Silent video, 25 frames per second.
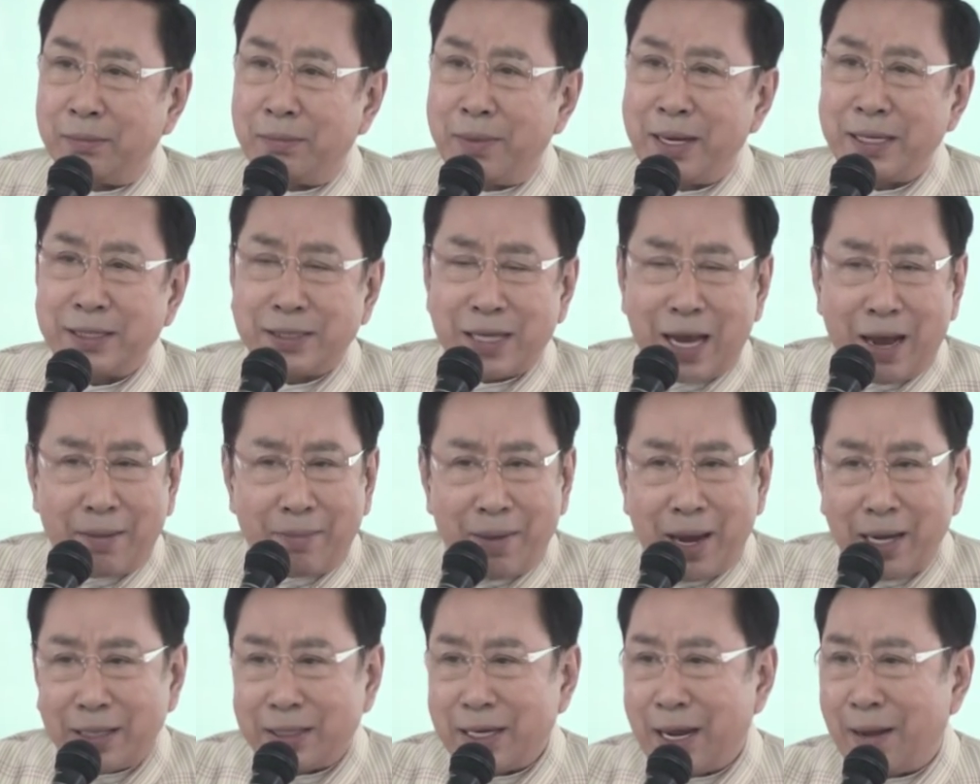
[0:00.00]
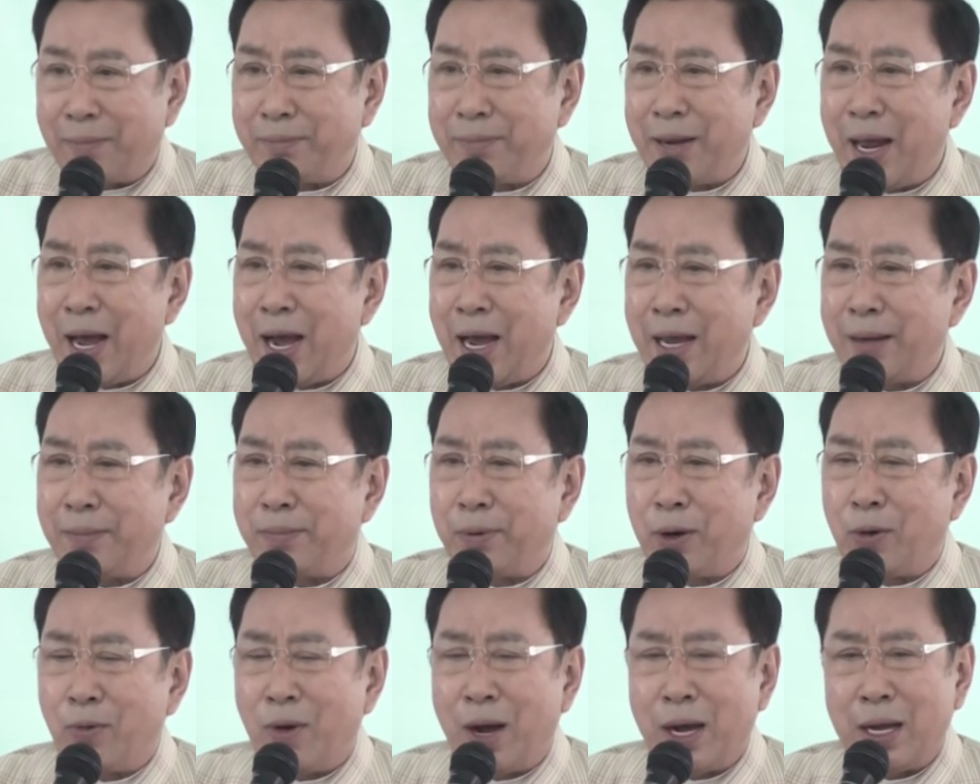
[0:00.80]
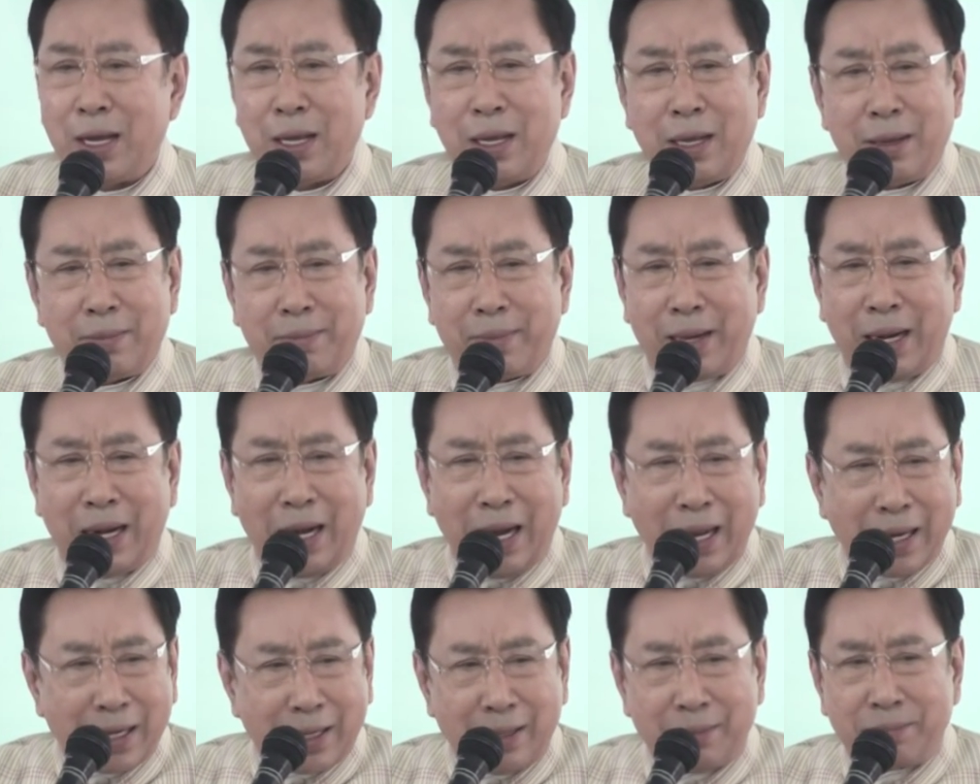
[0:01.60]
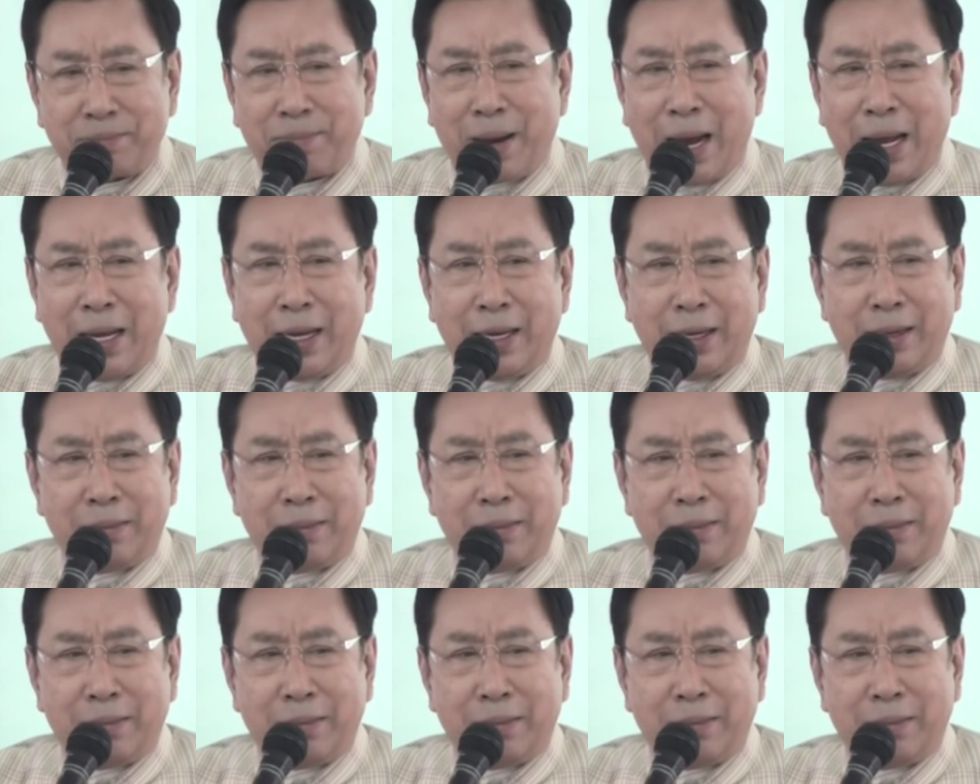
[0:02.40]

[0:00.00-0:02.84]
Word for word: ไม่สามารถทำได้เพราะว่ามันเล็กเกินไป